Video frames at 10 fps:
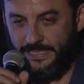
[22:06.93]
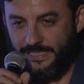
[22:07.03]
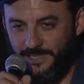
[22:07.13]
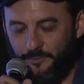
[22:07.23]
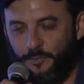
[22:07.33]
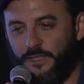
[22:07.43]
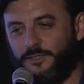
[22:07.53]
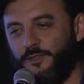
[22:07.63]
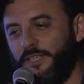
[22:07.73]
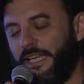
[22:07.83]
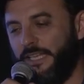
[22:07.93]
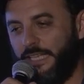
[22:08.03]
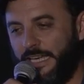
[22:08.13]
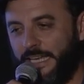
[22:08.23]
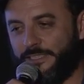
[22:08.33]
Y después
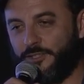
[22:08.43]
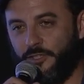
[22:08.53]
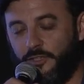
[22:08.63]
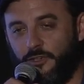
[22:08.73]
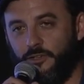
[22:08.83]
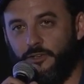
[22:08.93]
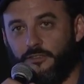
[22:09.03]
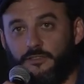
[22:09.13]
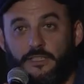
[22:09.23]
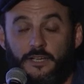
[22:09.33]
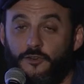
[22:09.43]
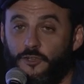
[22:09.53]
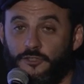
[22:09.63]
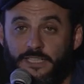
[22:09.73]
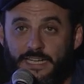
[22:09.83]
el, asesor de color, que lo
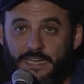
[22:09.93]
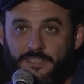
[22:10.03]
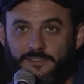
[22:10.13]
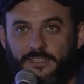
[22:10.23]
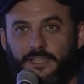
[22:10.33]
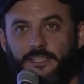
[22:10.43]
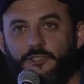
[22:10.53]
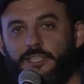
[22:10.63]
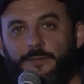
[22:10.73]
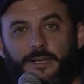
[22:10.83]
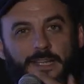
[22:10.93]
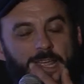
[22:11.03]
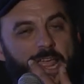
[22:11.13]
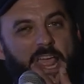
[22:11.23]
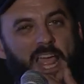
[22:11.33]
conocí acá, a Diego Llama,
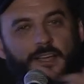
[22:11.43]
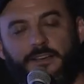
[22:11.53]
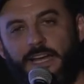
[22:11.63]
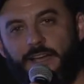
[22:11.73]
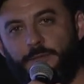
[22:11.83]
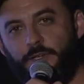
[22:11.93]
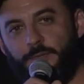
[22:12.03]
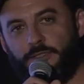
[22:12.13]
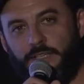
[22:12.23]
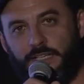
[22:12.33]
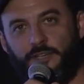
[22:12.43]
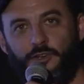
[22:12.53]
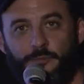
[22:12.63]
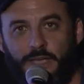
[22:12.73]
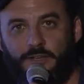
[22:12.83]
que gran amigo personal, que es
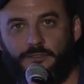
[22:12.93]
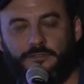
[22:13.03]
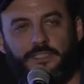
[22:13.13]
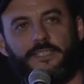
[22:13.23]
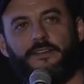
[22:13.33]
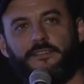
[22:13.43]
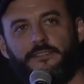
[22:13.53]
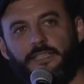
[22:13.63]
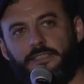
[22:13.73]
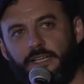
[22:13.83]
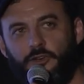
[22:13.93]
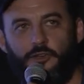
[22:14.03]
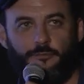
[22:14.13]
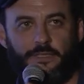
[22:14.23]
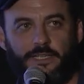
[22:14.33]
colombiano, estaban entre
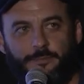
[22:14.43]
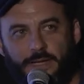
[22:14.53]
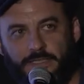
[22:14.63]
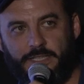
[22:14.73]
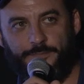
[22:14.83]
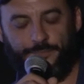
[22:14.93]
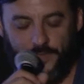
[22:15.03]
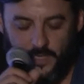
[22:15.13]
Colombia y España.